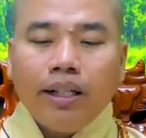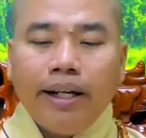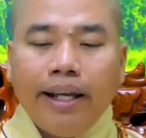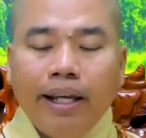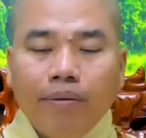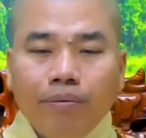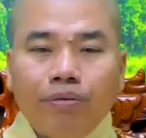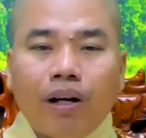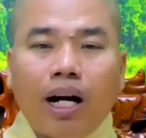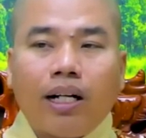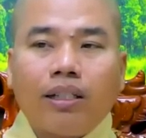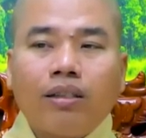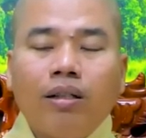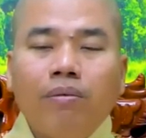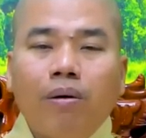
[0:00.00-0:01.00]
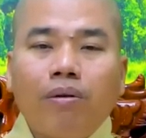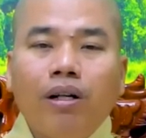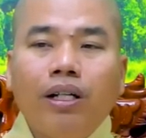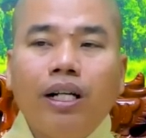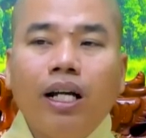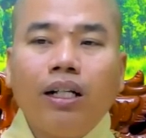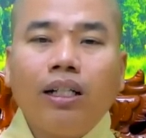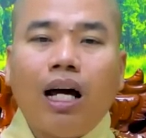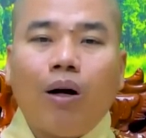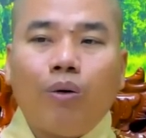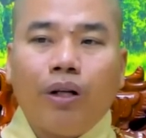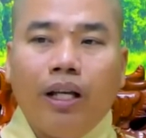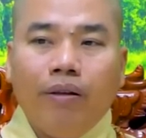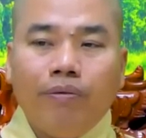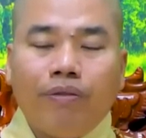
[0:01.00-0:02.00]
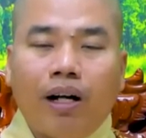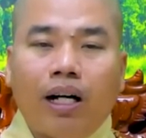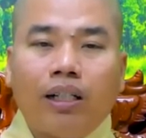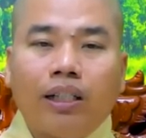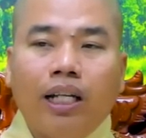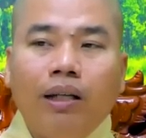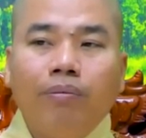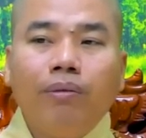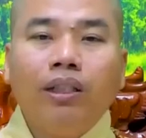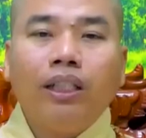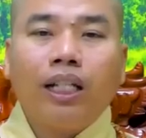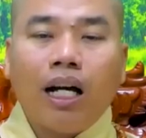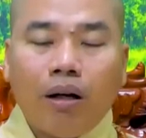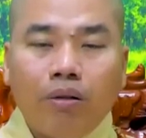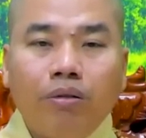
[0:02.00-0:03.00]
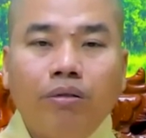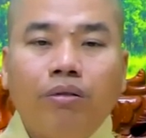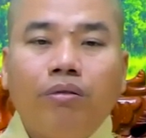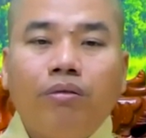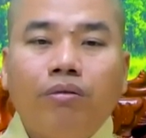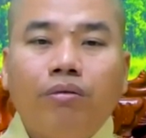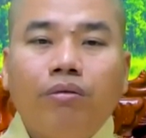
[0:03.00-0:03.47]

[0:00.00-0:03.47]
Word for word: niệm phật có một người đứng đầu niệm phật niệm 10 câu